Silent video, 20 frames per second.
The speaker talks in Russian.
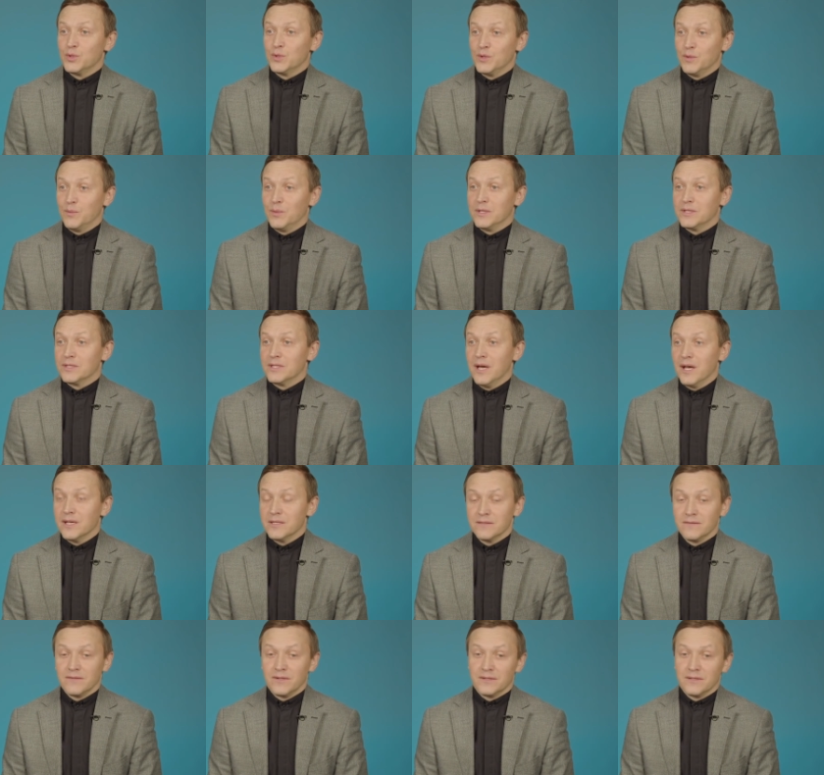что-то
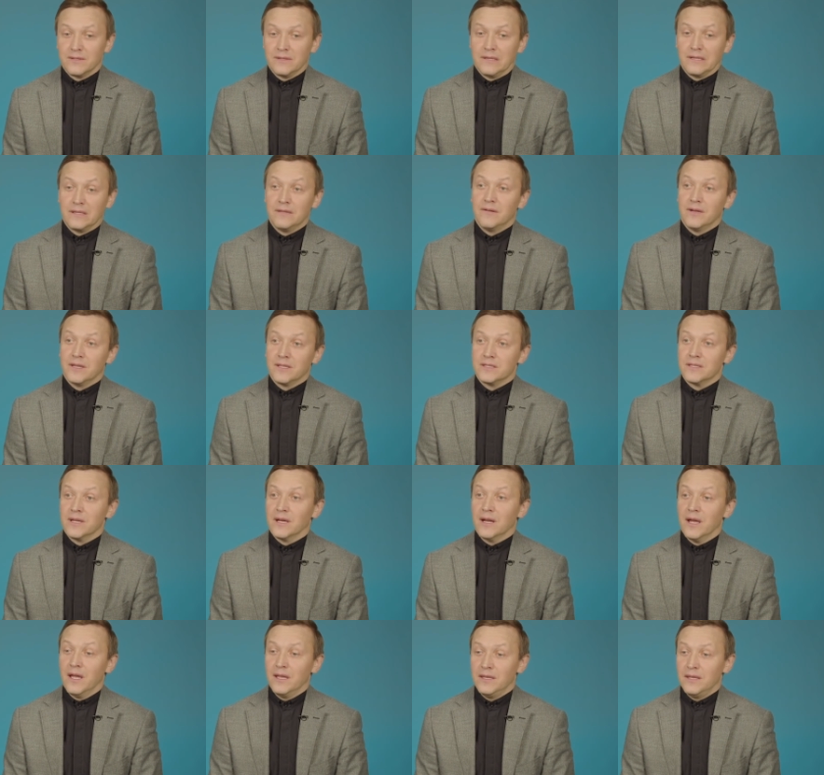предсказывает или говорит
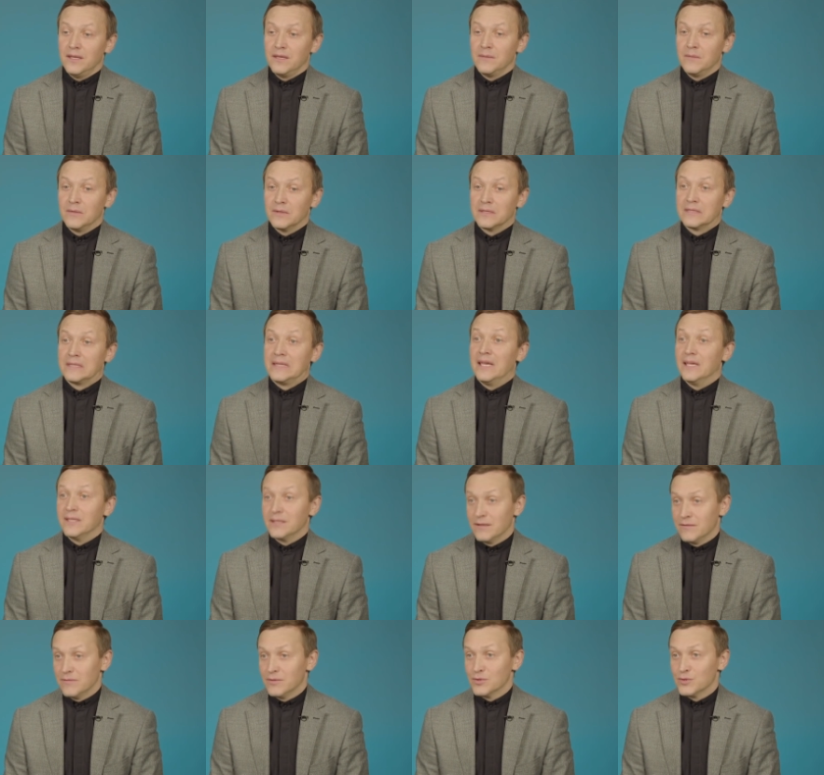заранее, именно для
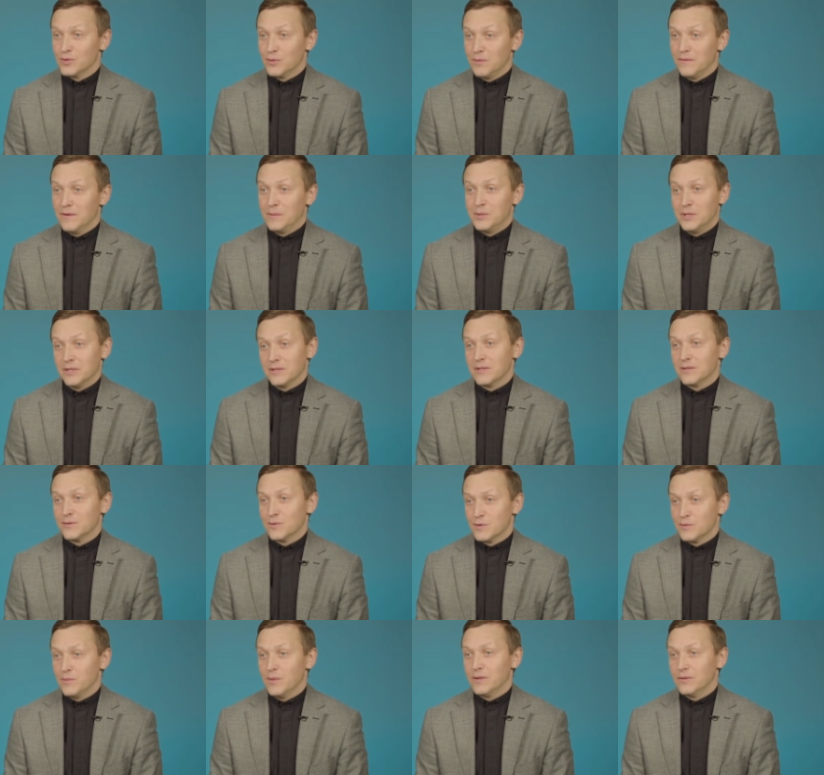того, чтобы вообще нас
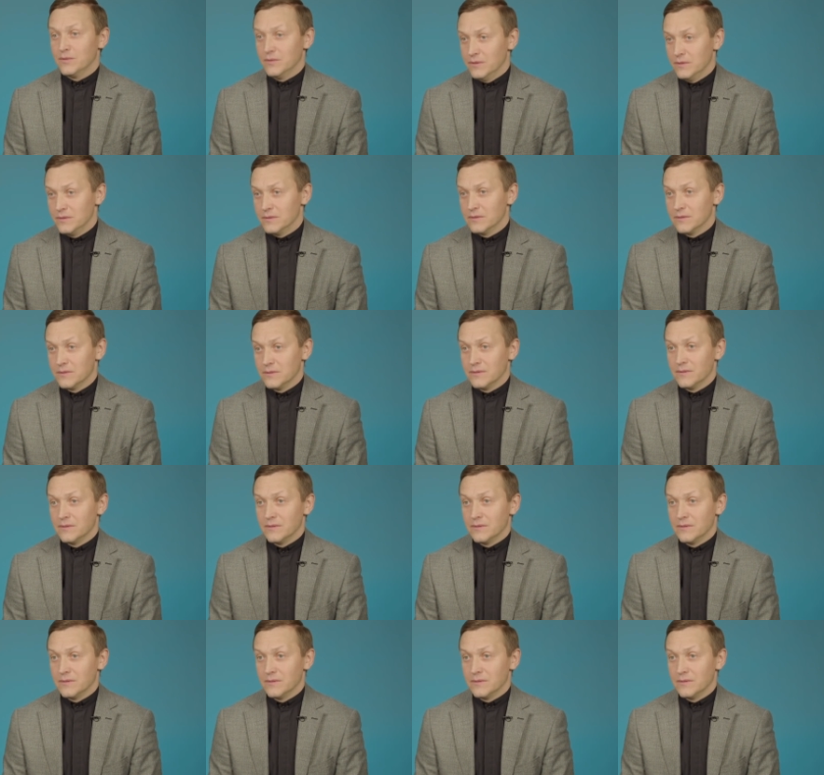успокоить.